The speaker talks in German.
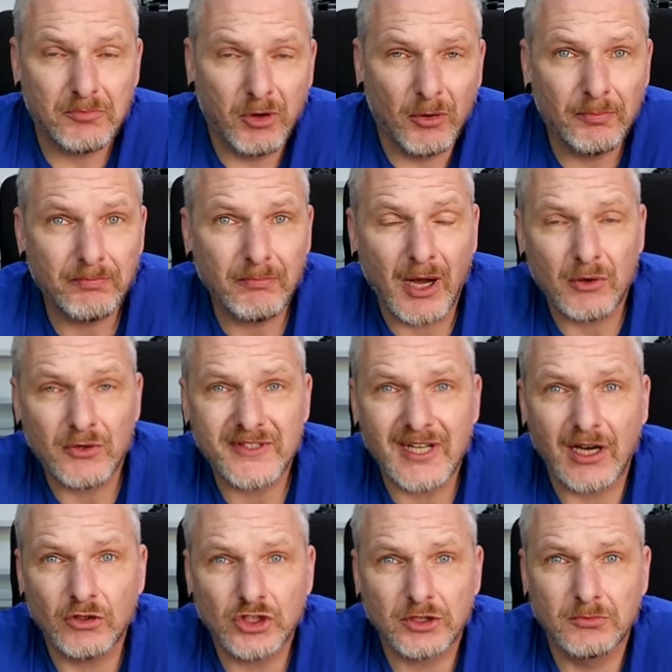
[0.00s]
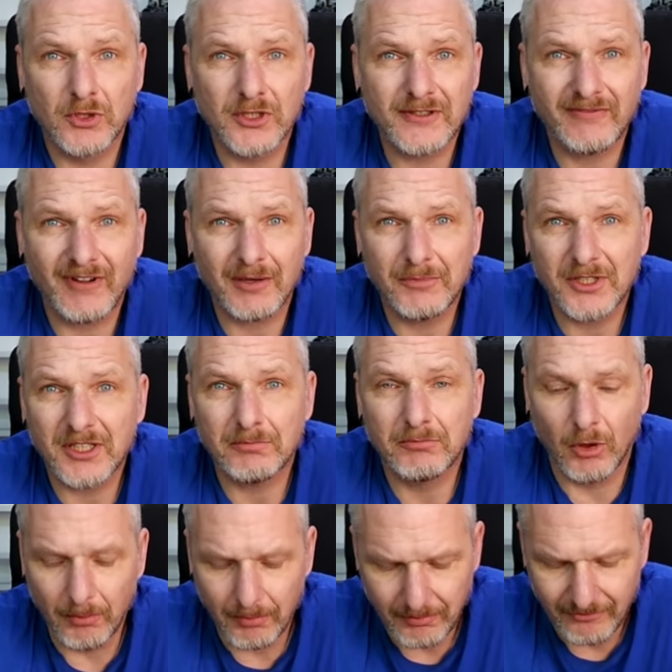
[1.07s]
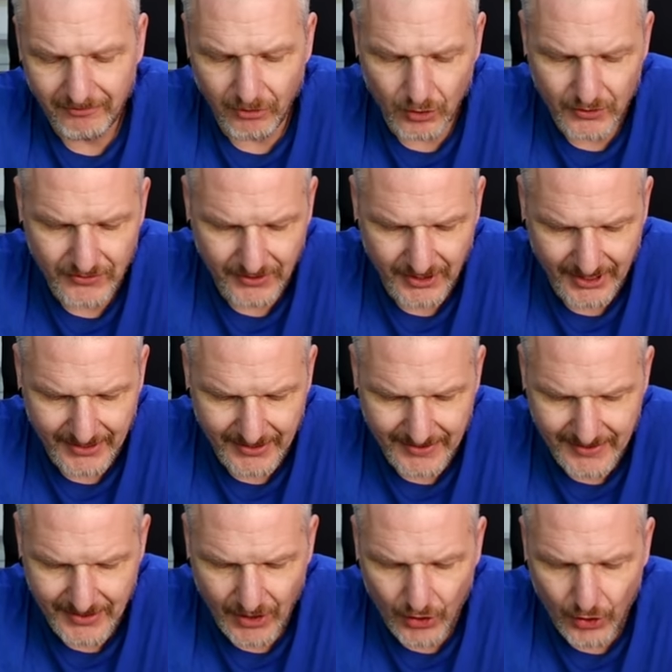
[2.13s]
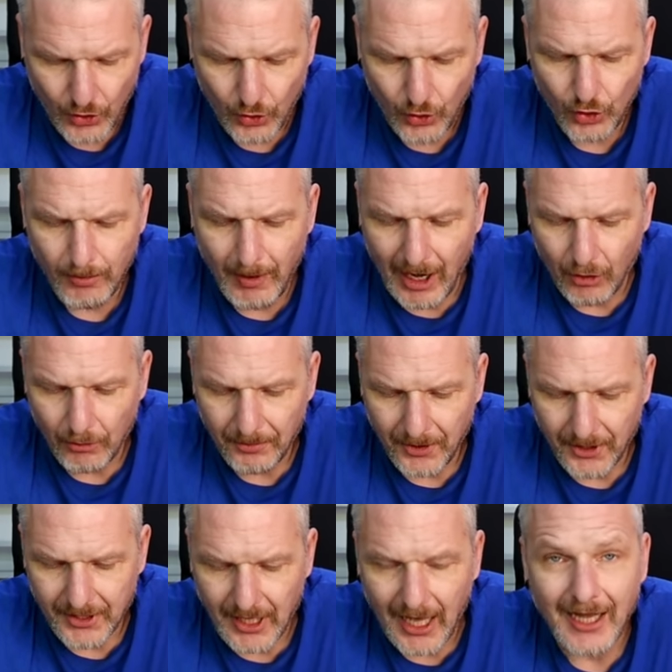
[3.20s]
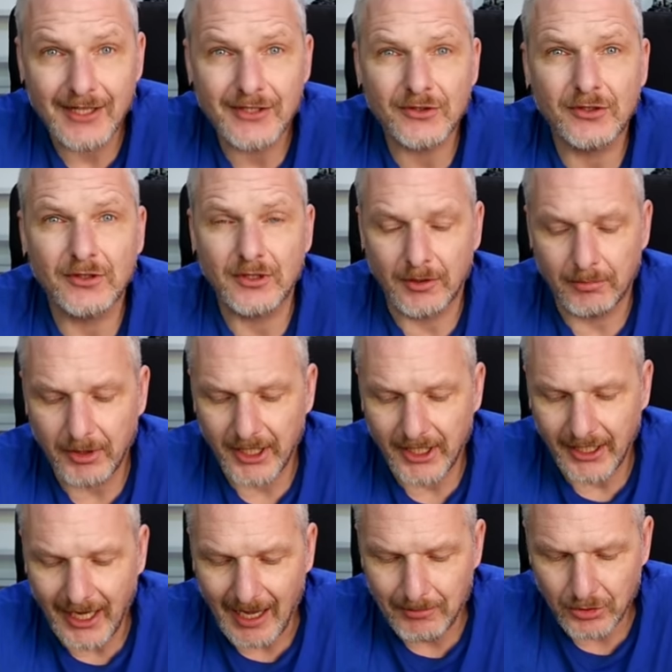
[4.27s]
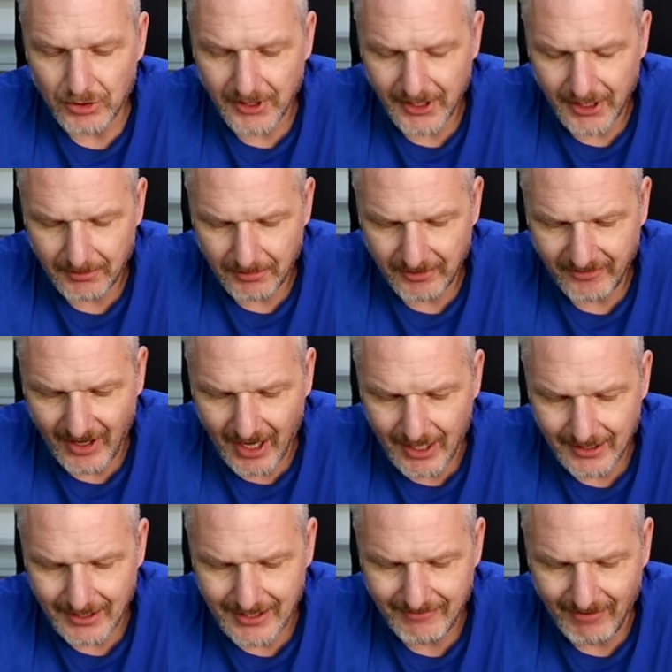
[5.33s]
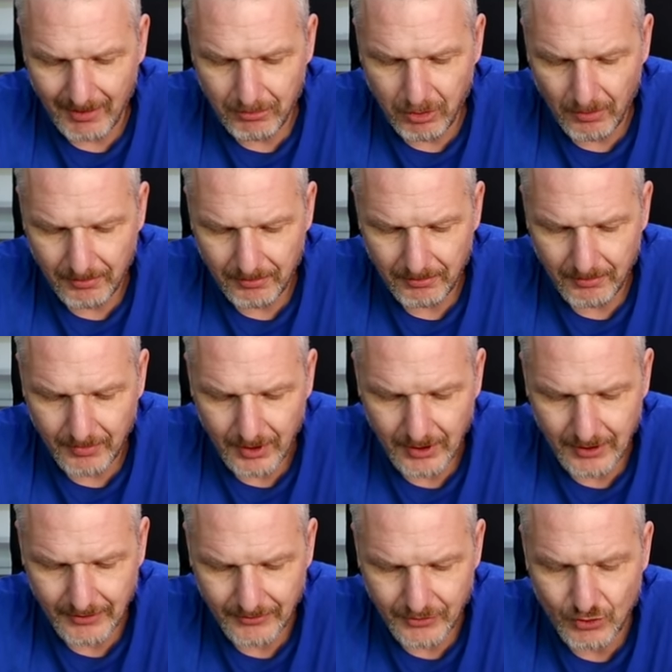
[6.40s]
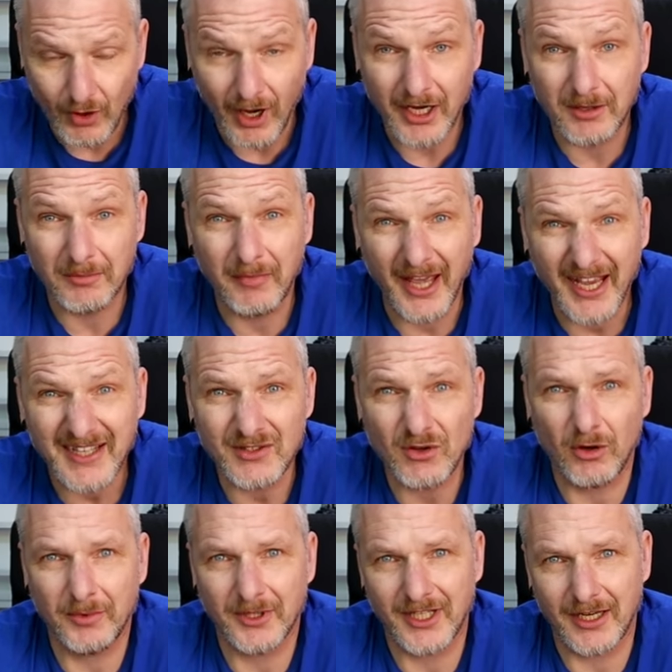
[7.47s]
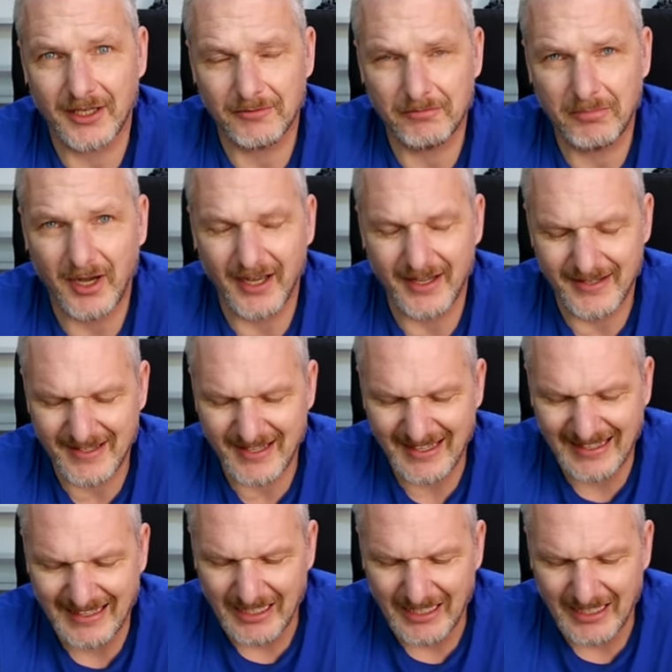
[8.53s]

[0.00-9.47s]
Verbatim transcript: Pumpen austauschen muss, weil mit den Pumpen funktioniert es überhaupt nicht. Also Brickdenk Apotheke befragt, zwei Pumpen zu einem exorbitanten Preis